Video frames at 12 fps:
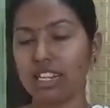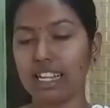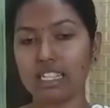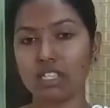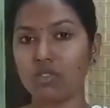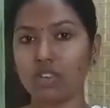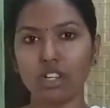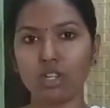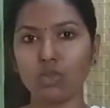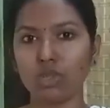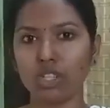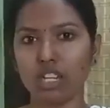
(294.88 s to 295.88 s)
டெஸ்ட்
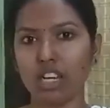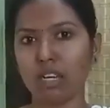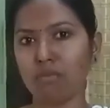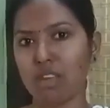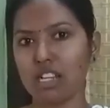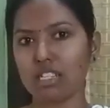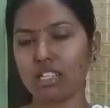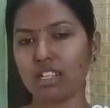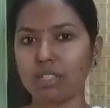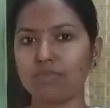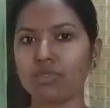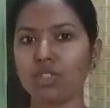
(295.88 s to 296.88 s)
வந்துட்டு கொடுக்குறாரு
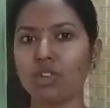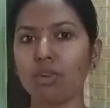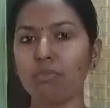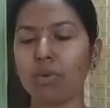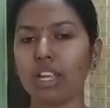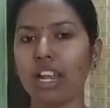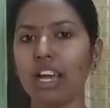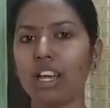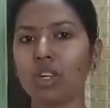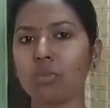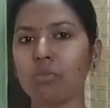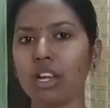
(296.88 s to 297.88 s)
மெயின்ஸுக்கு ஸோ இப்போ
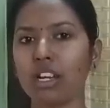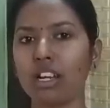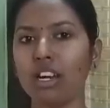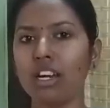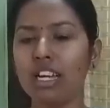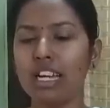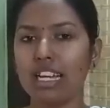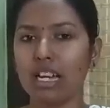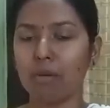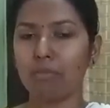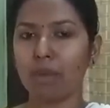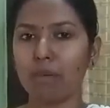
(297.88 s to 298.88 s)
எல்லாருக்குமே என்னென்னா
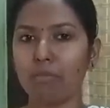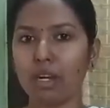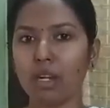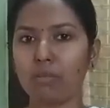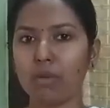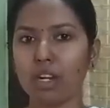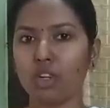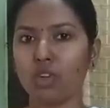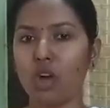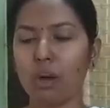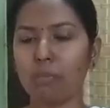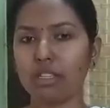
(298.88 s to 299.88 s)
நான் பே பண்ணி
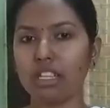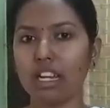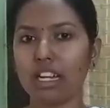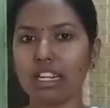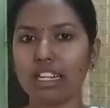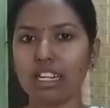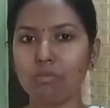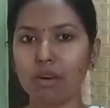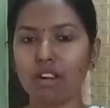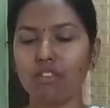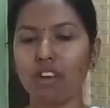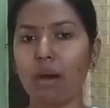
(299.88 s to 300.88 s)
படிக்கணும் அப்போ தான் நான் கிளியர்
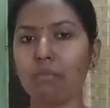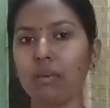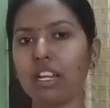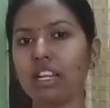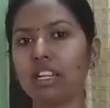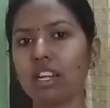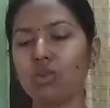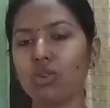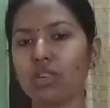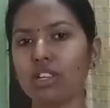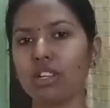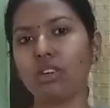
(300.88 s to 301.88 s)
பண்ணுவேன் அப்படிங்கிற
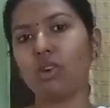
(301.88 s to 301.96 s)
ஒரு